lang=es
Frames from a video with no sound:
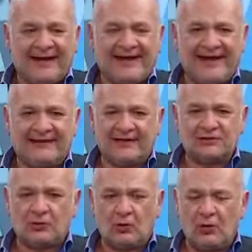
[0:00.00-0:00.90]
que
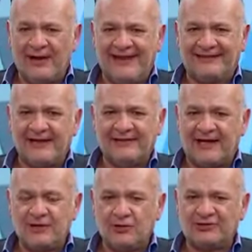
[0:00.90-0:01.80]
tan solo en
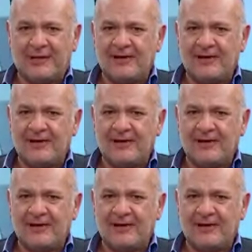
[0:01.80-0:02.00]
30 años se